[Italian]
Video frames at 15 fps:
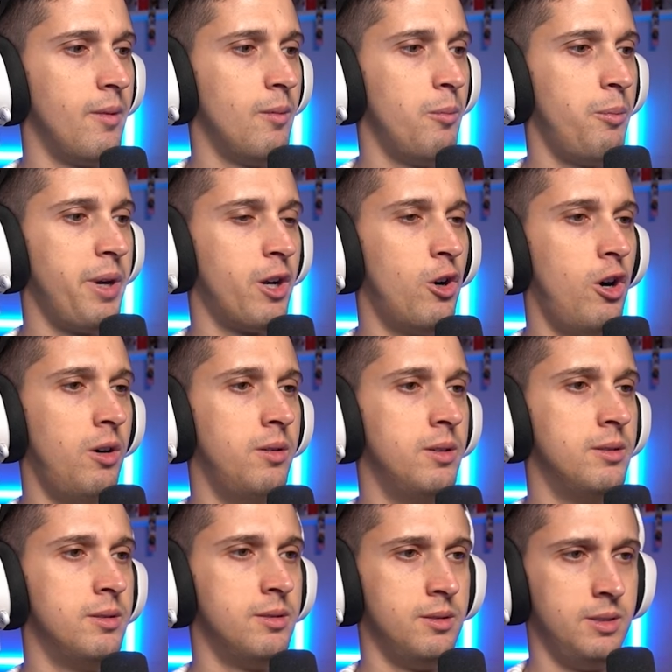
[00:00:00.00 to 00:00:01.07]
Però...
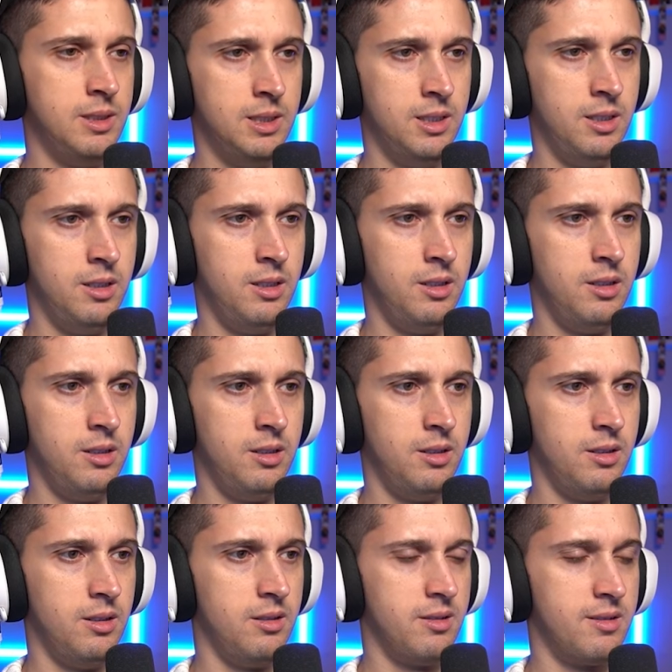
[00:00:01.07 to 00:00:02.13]

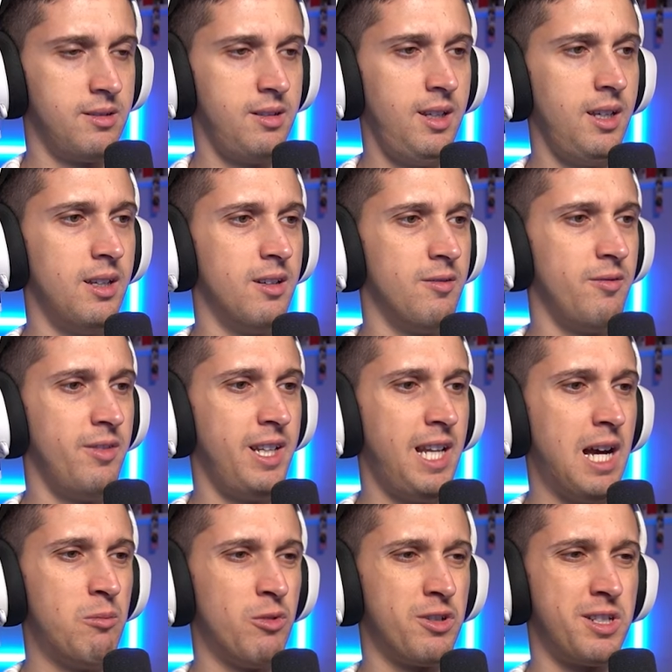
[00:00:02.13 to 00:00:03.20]
Sì,
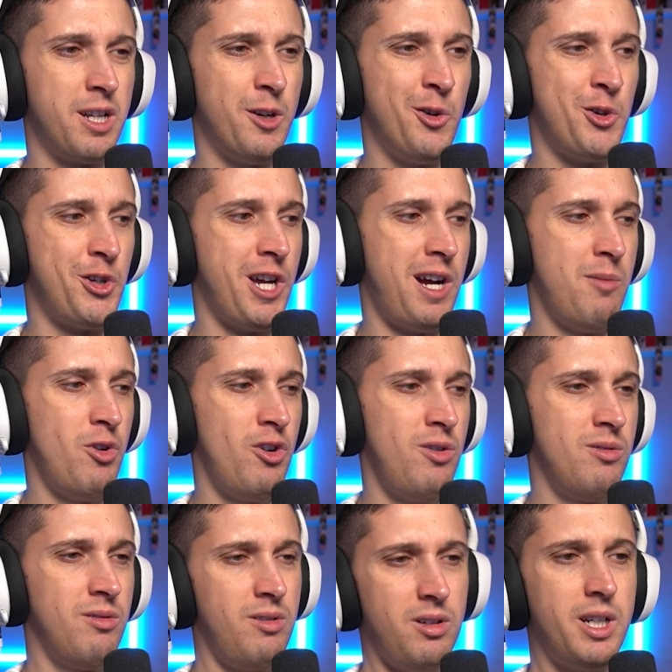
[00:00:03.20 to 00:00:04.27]
vediamo se riusciamo.
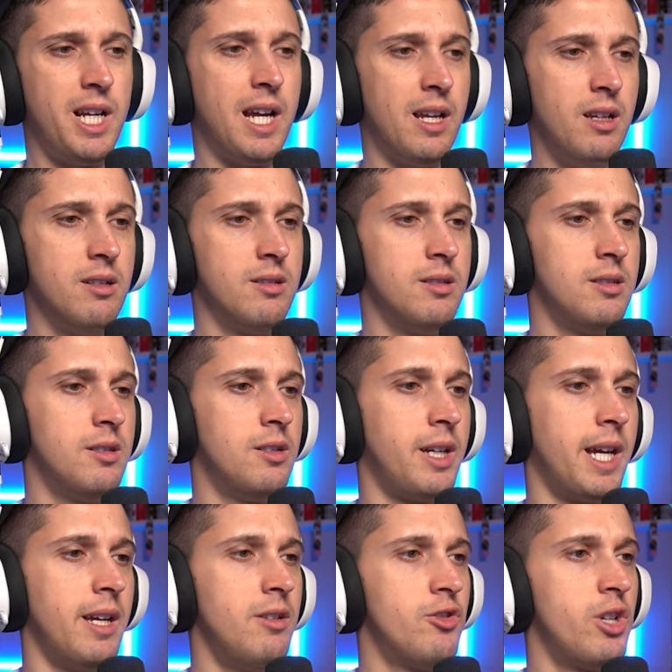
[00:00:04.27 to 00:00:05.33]
Ok, ok,
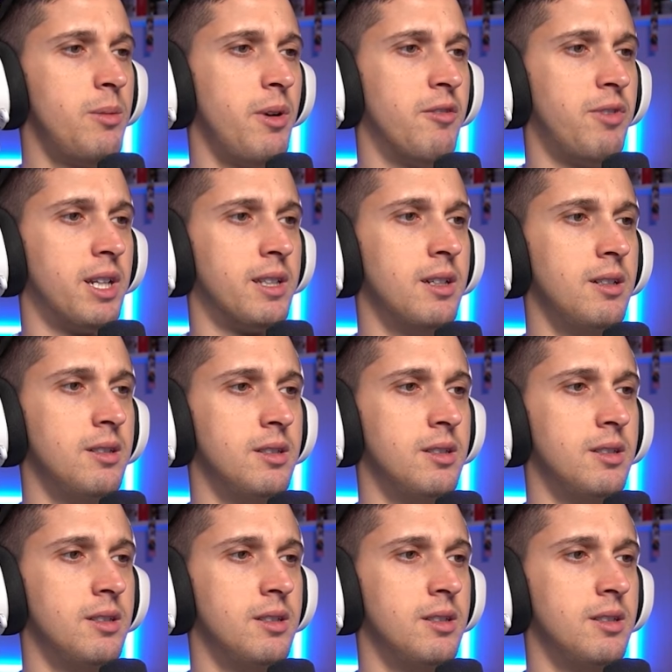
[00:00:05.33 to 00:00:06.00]
ce l'abbiamo fatta.